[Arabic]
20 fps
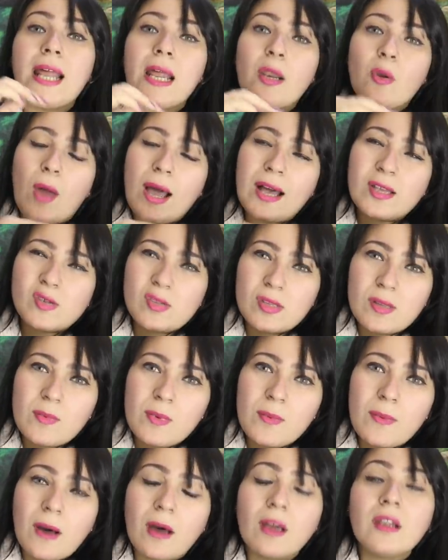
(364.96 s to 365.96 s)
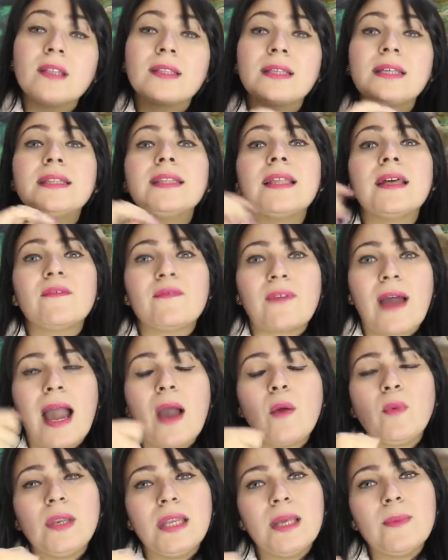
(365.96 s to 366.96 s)
لانه عكسه ده بيبقى غلط جدا
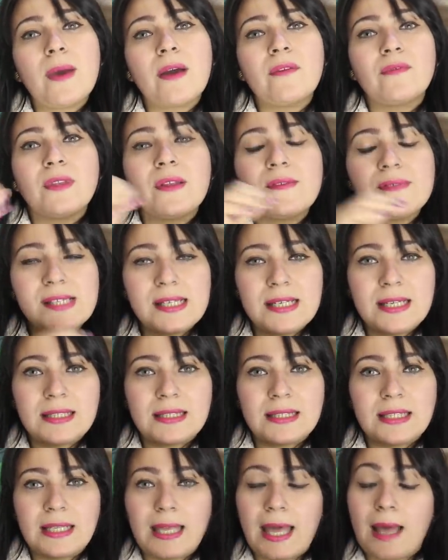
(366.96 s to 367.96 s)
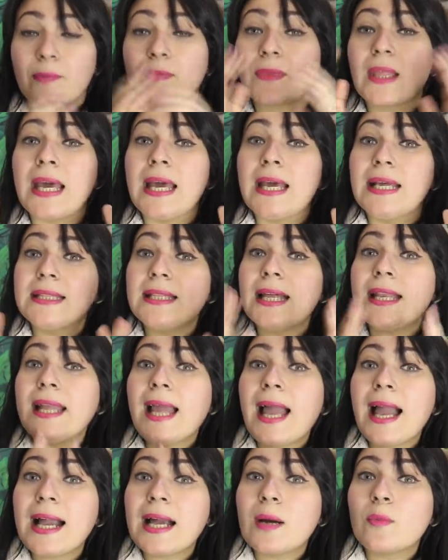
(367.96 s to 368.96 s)
فحاول يبقى في نفس الاتجاه
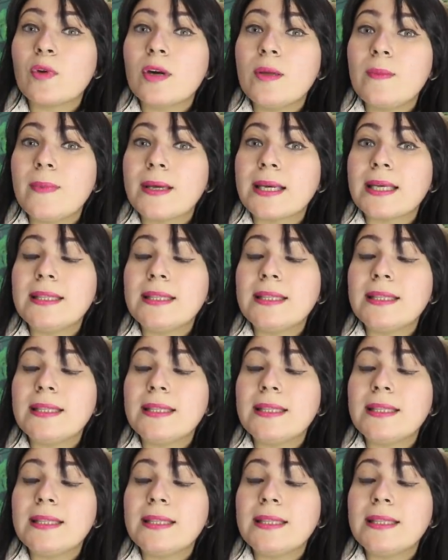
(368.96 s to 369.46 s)
تاني حاجة مهمة